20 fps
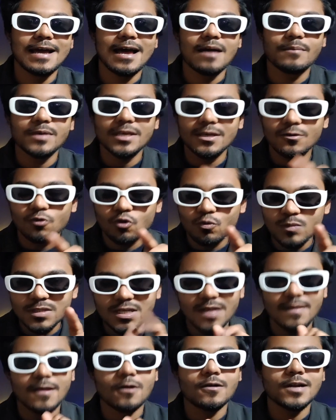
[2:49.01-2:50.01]
আমি খুবই
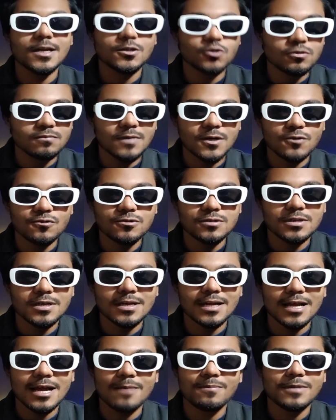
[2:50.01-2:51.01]
সাধারণ একজন মানুষ
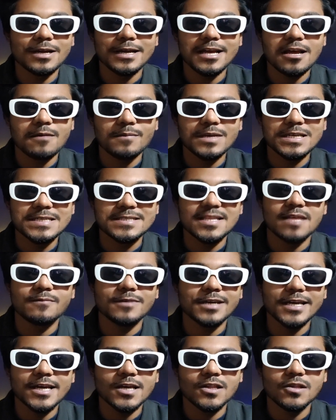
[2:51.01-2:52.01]
আপনাকে আমি
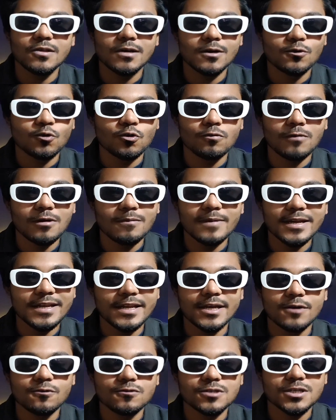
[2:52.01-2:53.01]
ইসলামিক জ্ঞান দেওয়া কোনোভাবেই
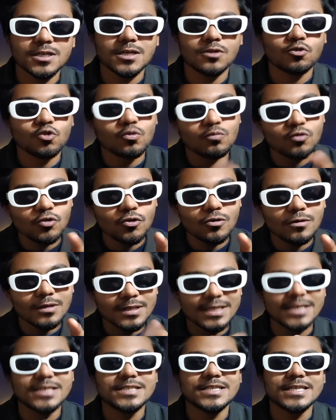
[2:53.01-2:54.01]
ঠিক হচ্ছে না তবুও
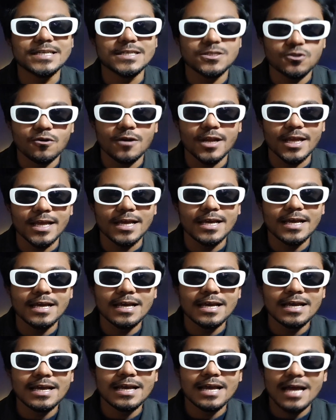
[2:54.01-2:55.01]
দিচ্ছি সরি
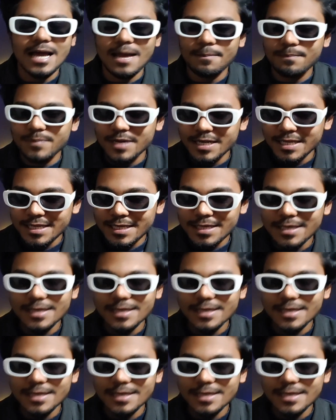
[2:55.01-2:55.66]
আপনি